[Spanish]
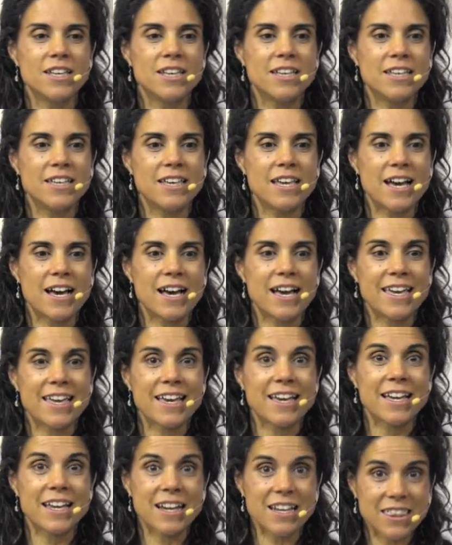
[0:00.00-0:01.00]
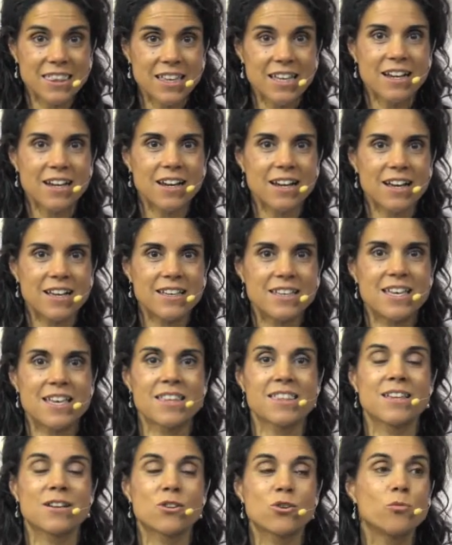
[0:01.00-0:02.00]
y a ejercerla y
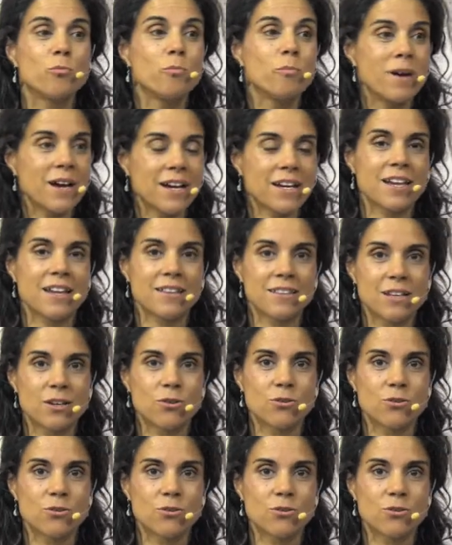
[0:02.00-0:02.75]
hacernos más grande